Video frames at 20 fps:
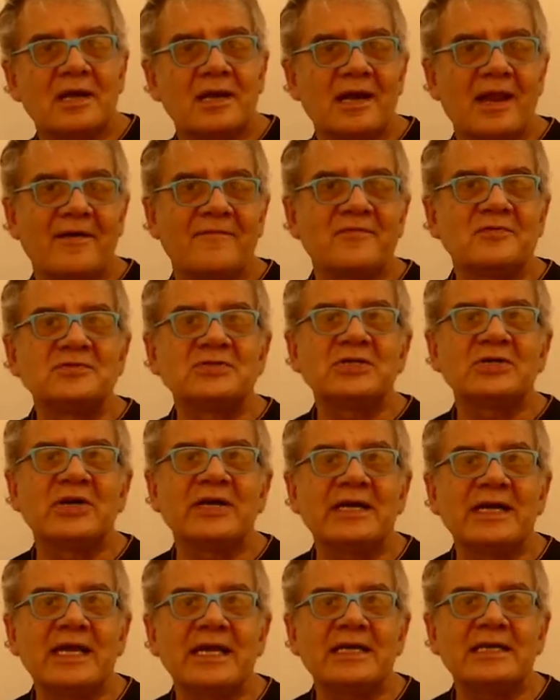la función
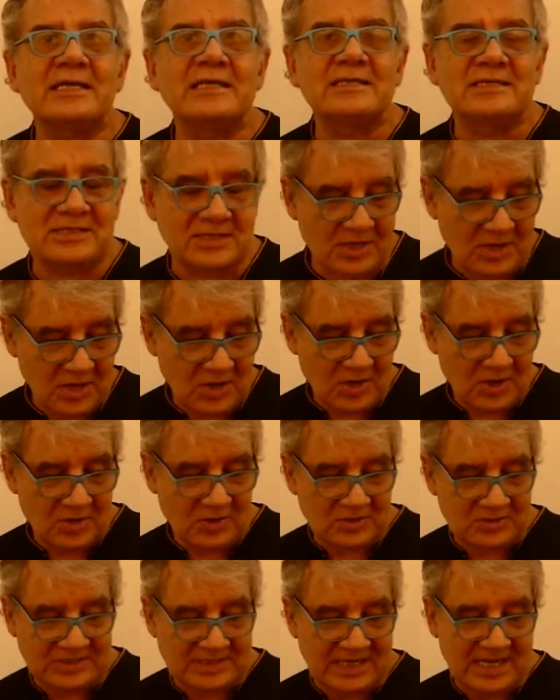en x,
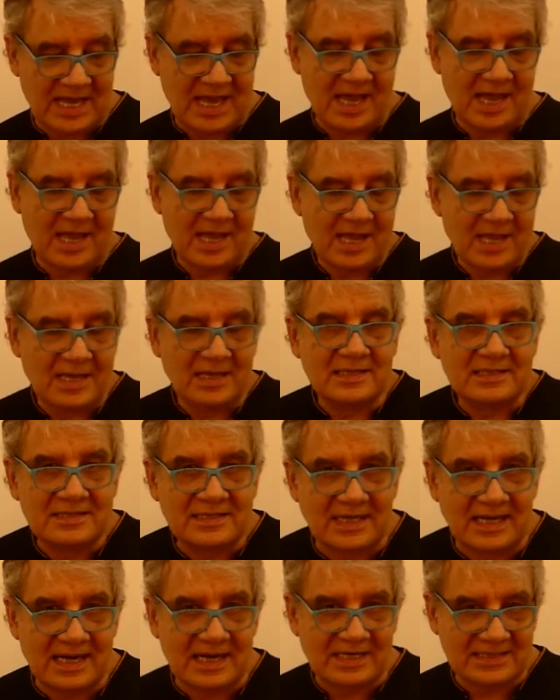o sea,
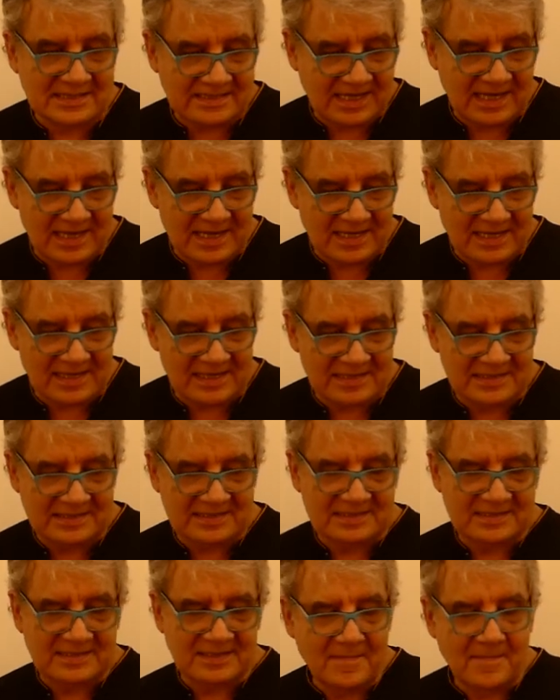
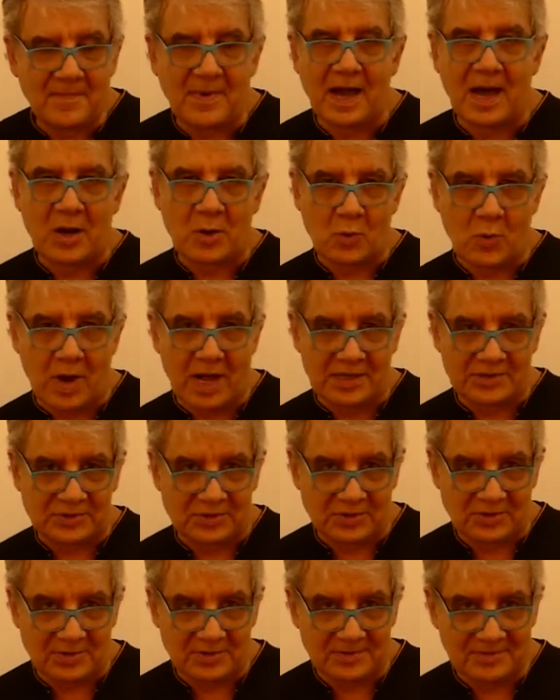3x más
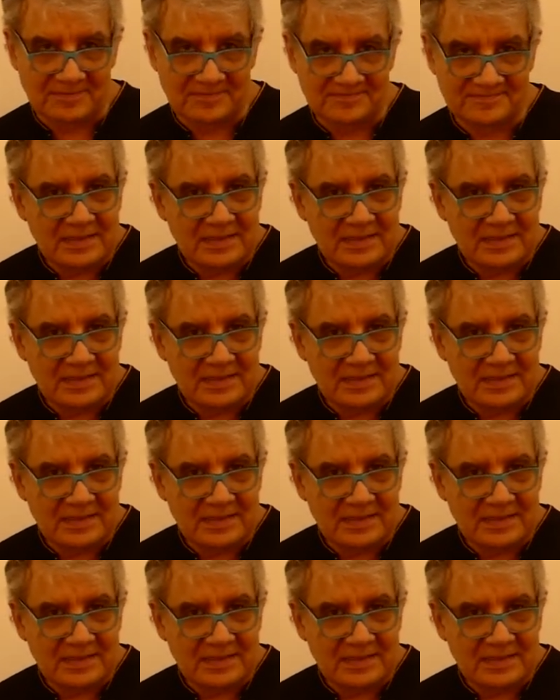4.